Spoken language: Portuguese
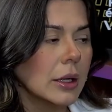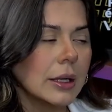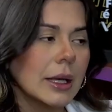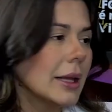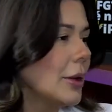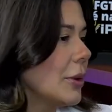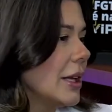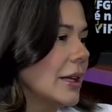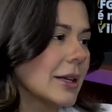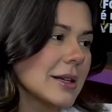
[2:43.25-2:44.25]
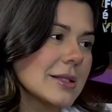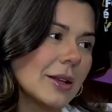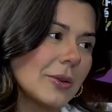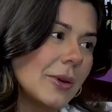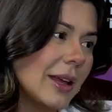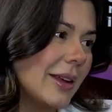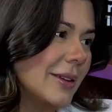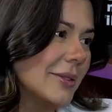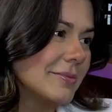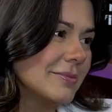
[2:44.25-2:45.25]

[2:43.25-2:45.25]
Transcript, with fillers: que ela não queria ter casado com ele,